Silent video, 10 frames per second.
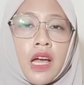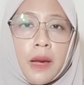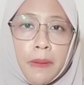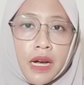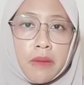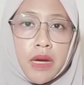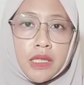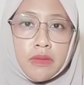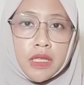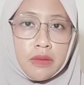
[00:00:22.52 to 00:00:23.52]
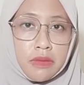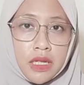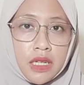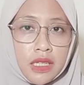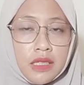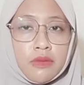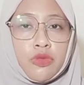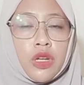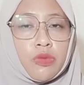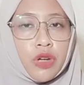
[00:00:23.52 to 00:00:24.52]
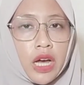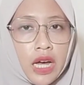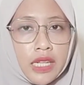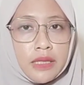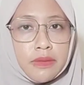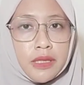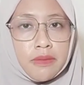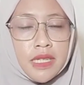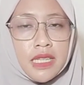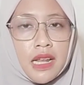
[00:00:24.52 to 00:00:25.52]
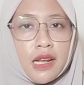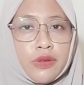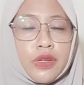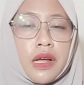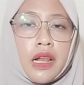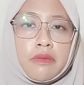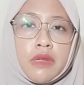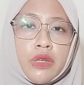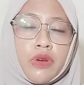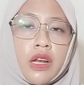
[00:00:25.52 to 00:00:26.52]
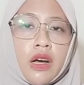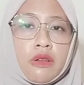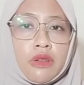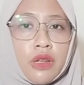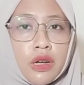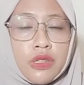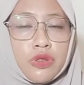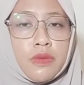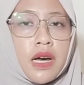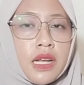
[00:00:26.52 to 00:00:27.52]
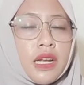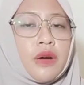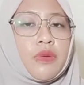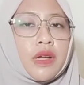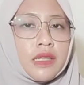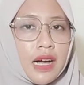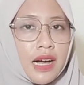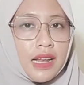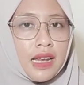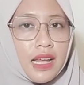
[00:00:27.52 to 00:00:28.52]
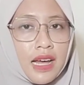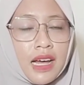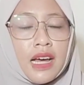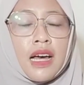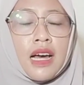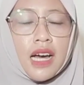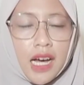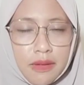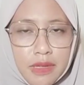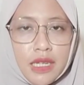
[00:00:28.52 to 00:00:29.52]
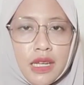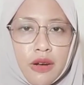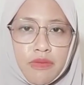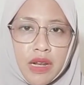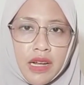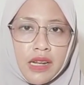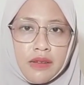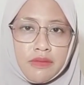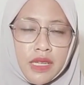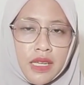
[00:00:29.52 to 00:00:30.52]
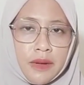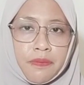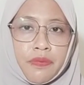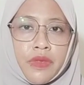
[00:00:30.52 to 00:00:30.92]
Apa kabar teman-teman? Mudah-mudahan teman-teman selalu dalam lindungan Allah subhanahu wa ta'ala Amin ya rabbal alamin